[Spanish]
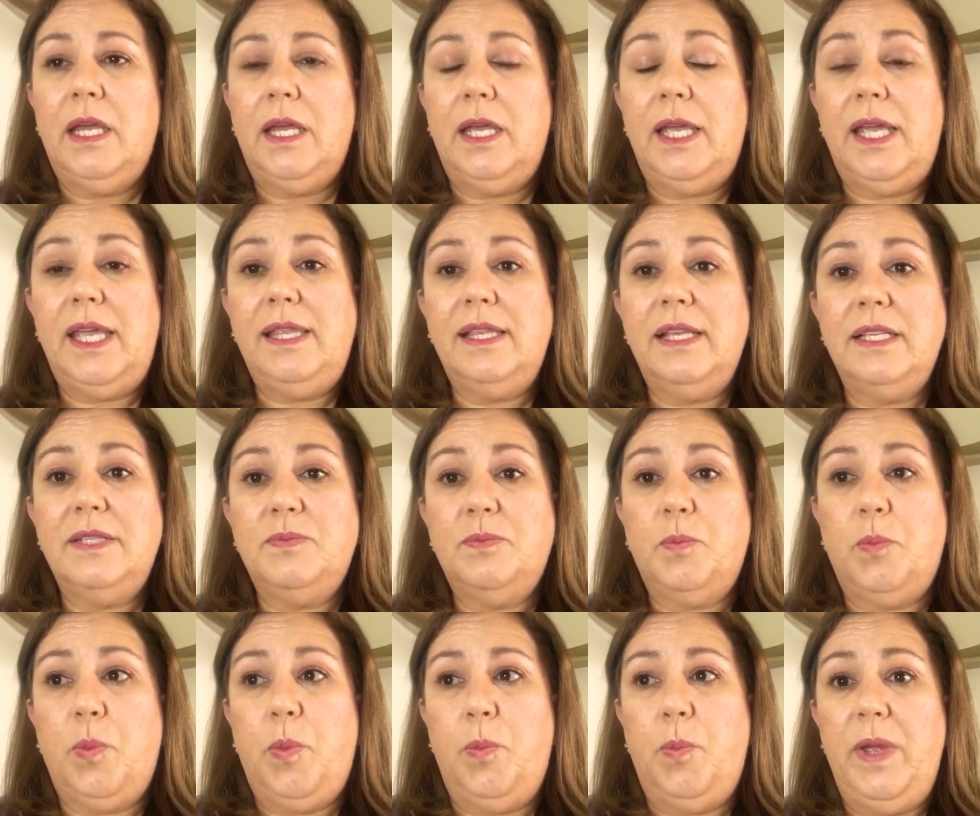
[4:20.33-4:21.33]
Y después,
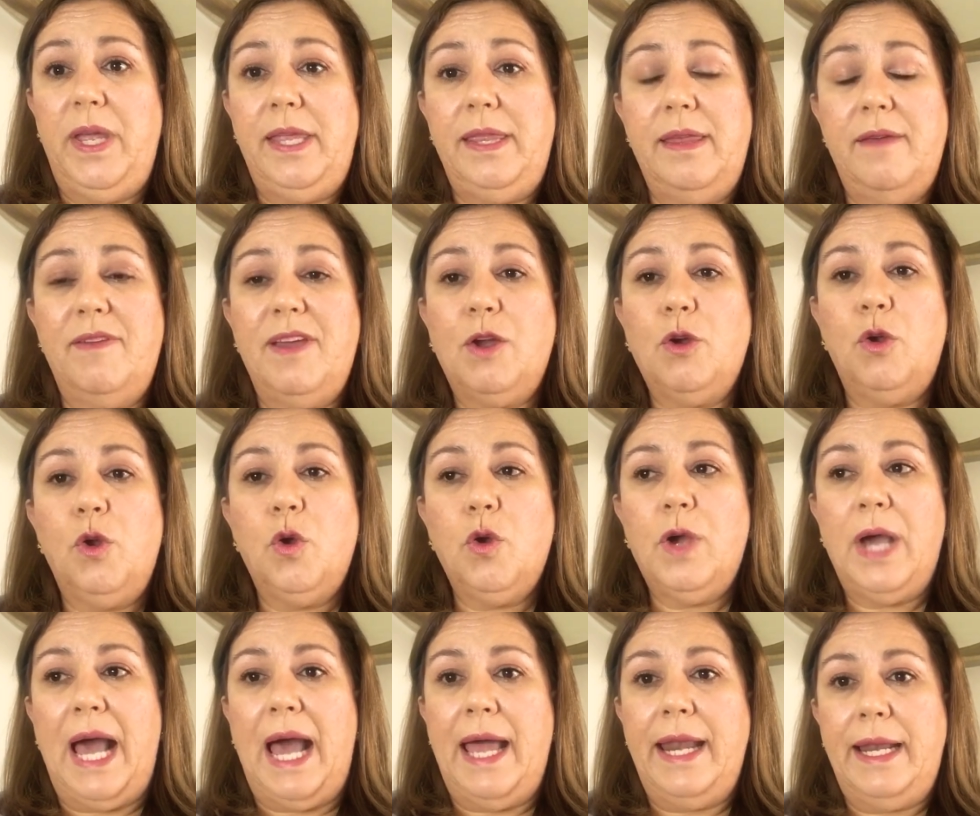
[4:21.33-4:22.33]
y debe
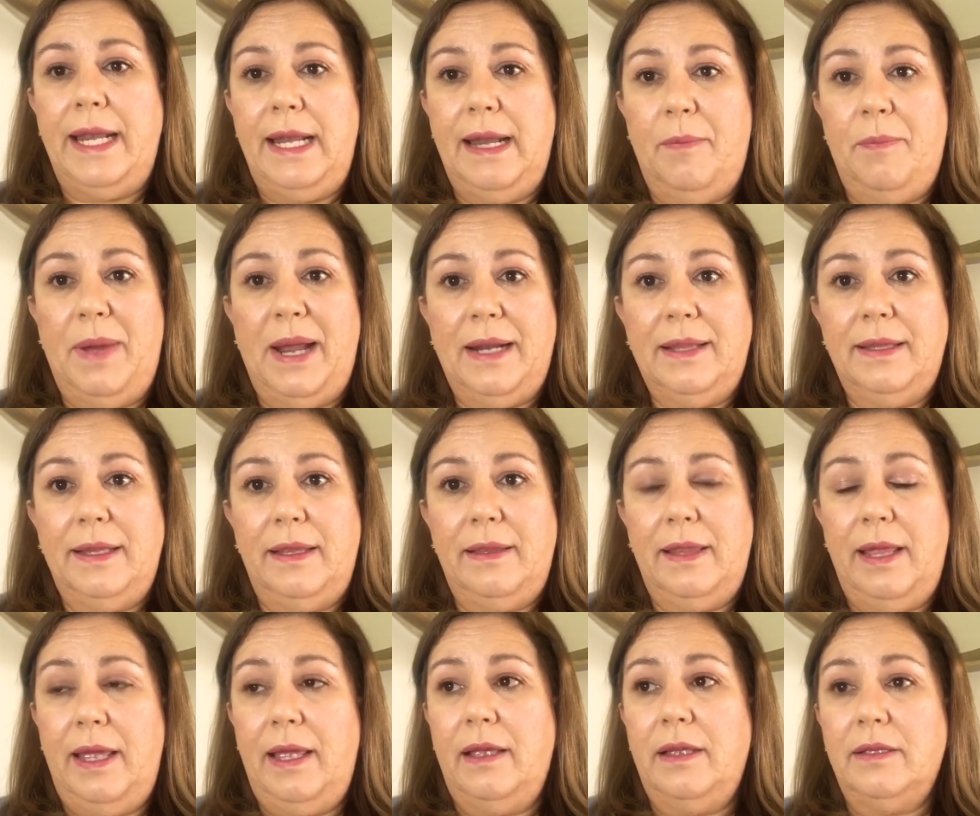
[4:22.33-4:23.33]
colocar en la parte
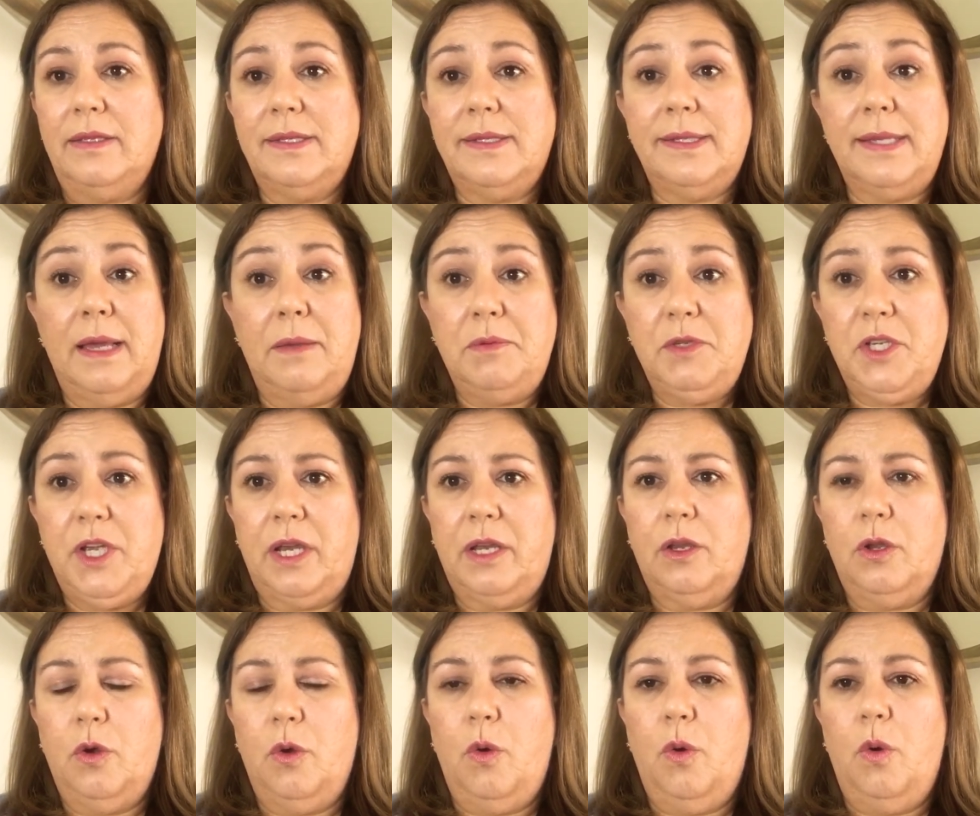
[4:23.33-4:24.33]
de
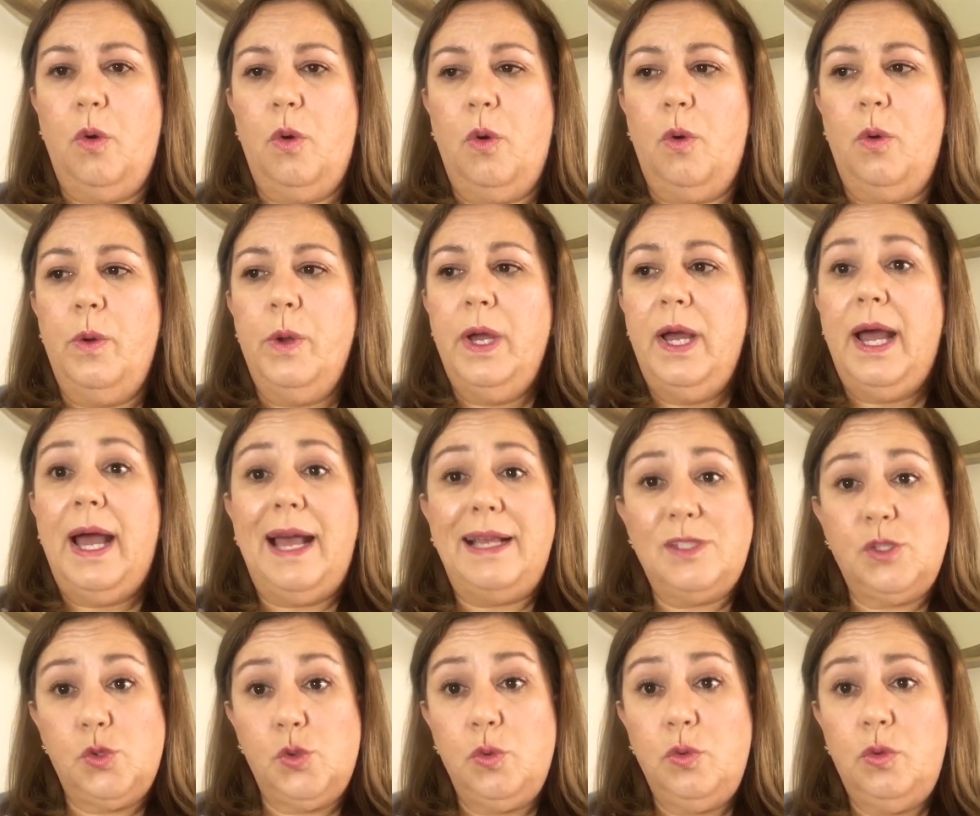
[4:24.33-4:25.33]
subject o
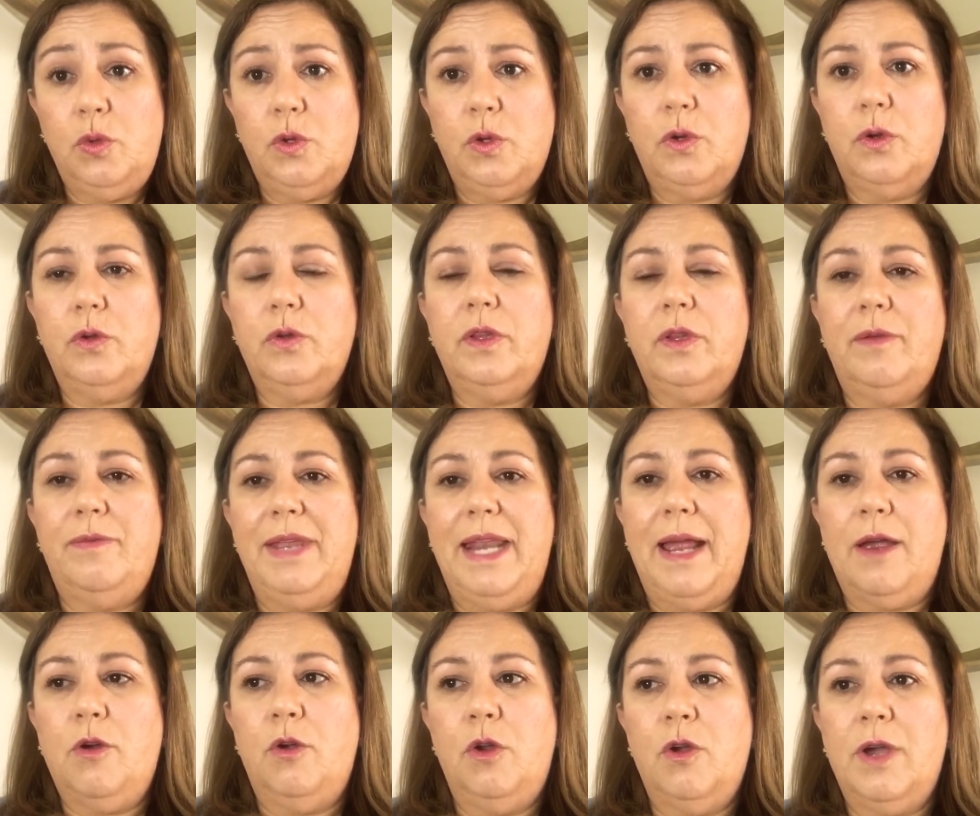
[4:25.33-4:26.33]
asunto,
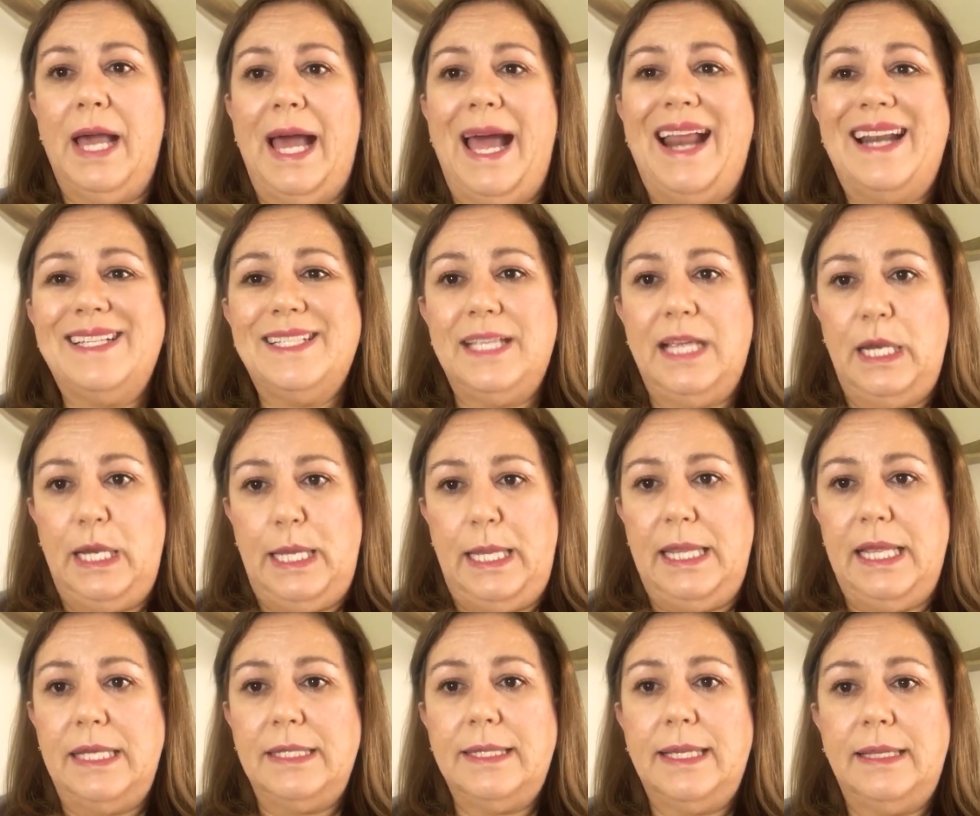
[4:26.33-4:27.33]
deberá colocar
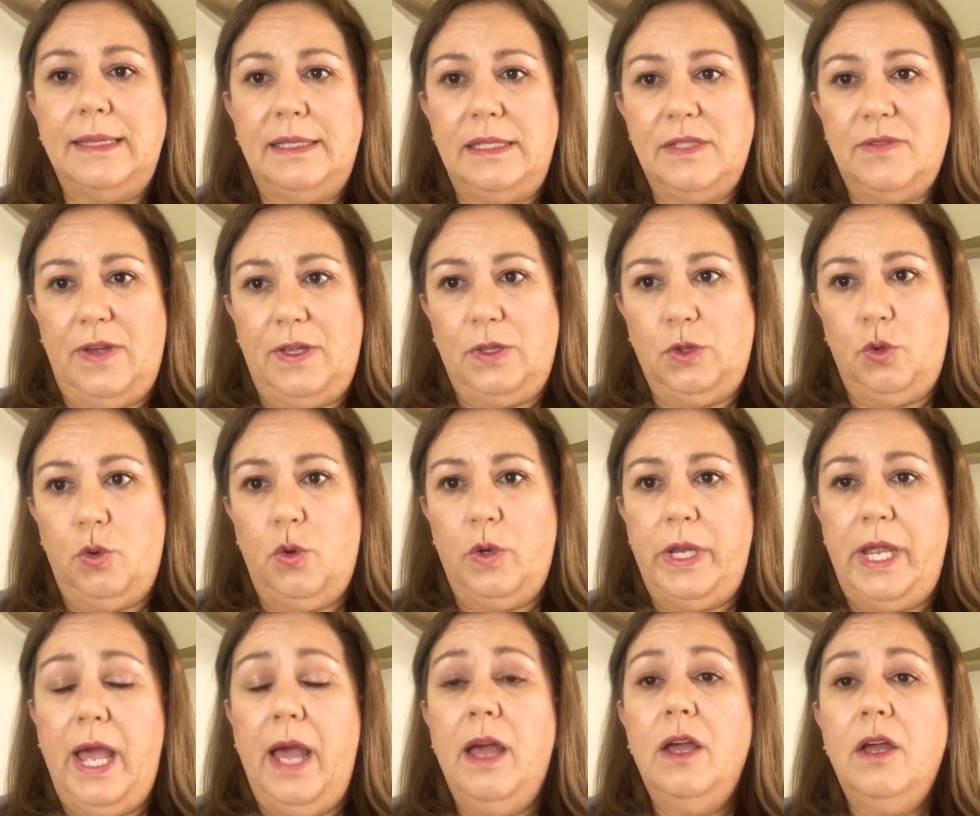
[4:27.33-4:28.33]
salida
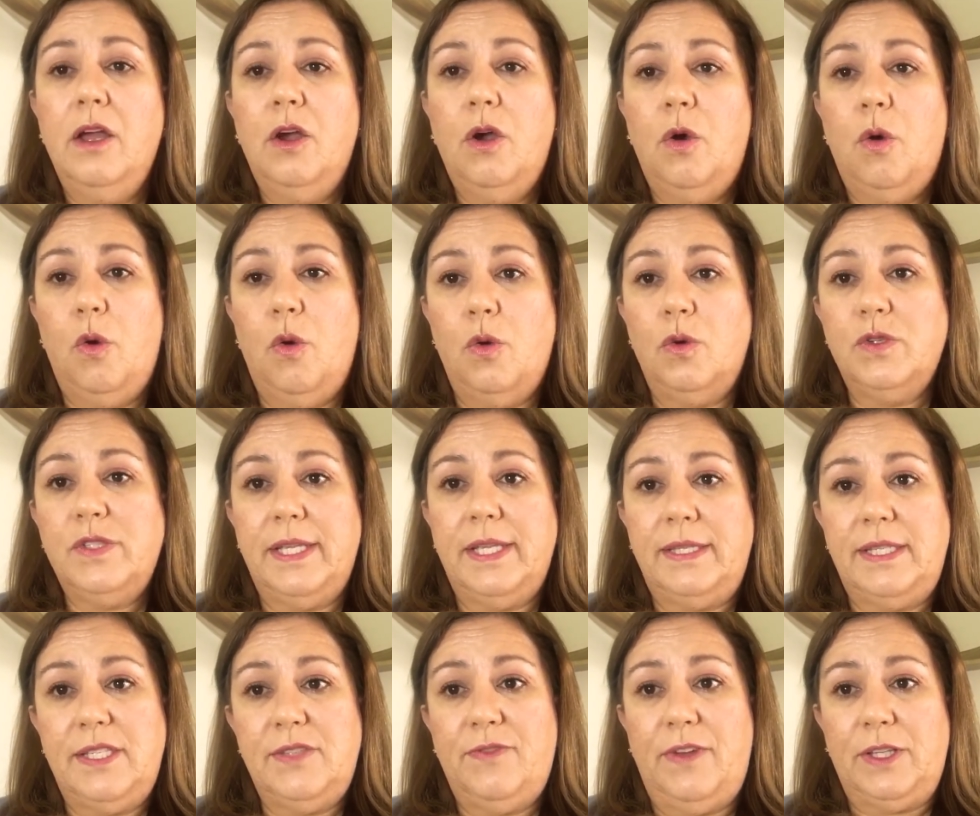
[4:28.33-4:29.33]
satisfactoria o
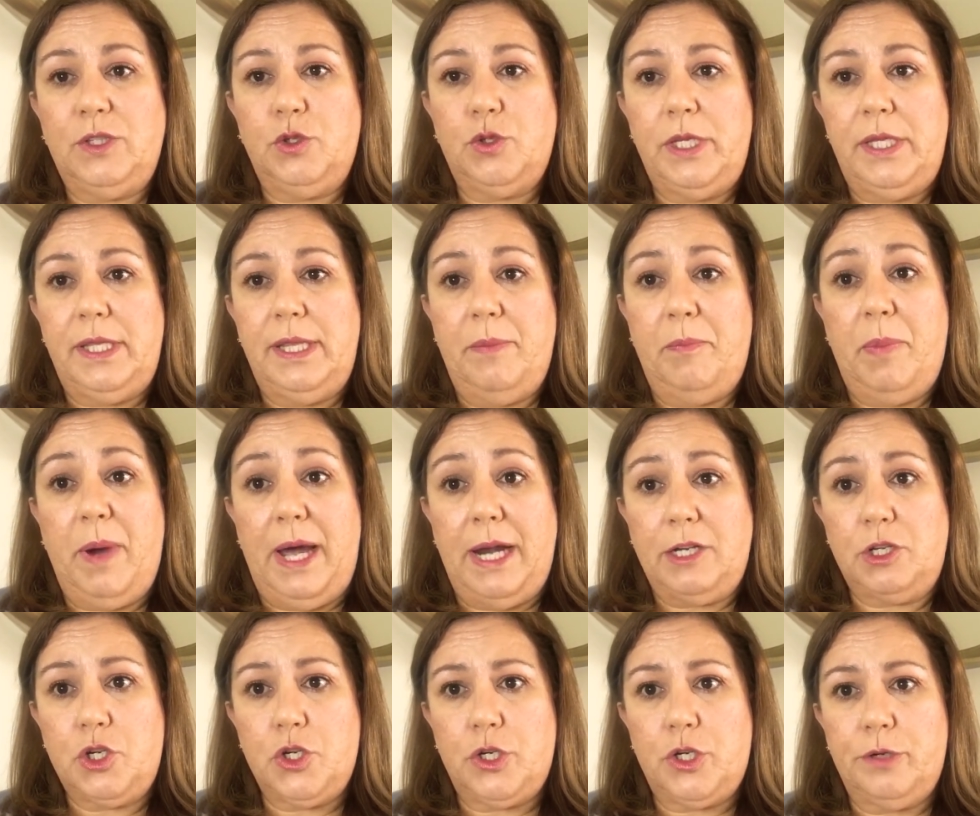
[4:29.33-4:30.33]
satisfactory
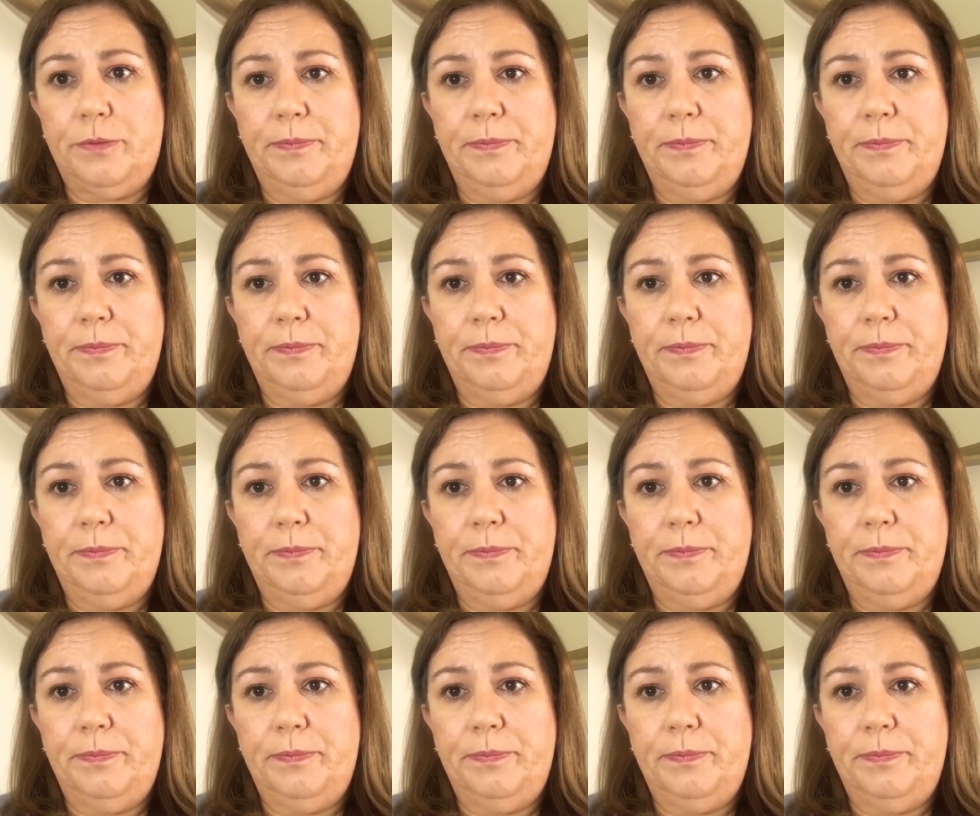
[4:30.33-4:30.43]
departure.